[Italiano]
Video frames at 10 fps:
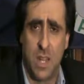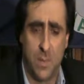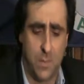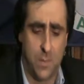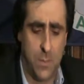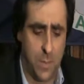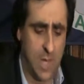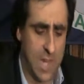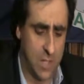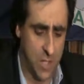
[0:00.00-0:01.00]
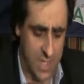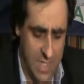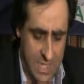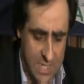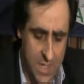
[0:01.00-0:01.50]
dei, dei, profilattici
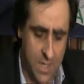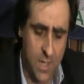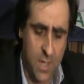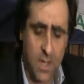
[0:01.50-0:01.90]
stessi.